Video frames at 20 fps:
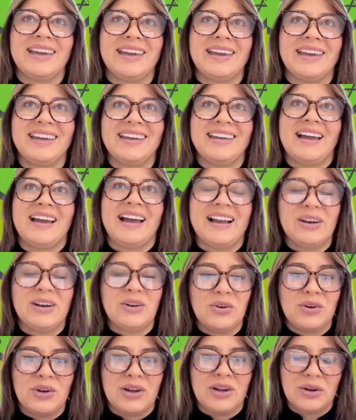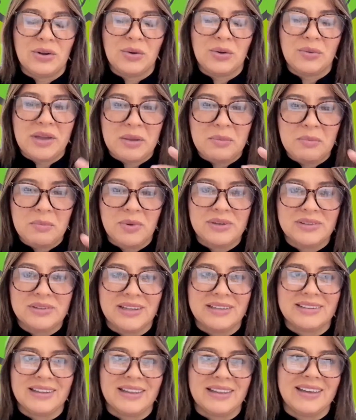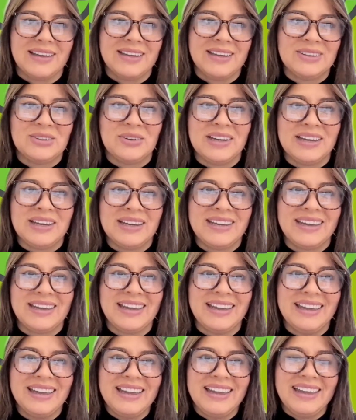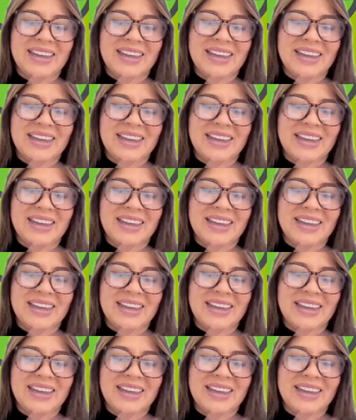eh, algo, bien importante de esto es que,